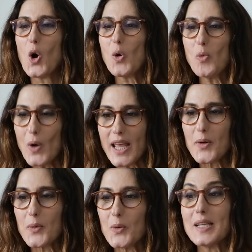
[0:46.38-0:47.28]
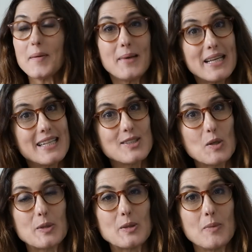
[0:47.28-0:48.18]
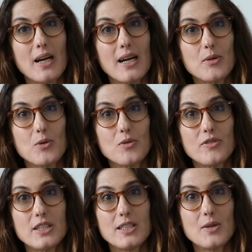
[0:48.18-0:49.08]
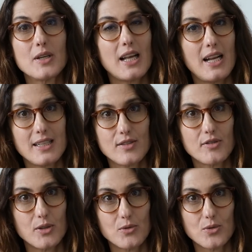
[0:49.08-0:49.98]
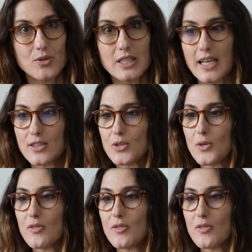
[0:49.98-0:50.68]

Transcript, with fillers: O oh, Will, também da sopa de macarrão com feijão, que aliás foi um sucesso,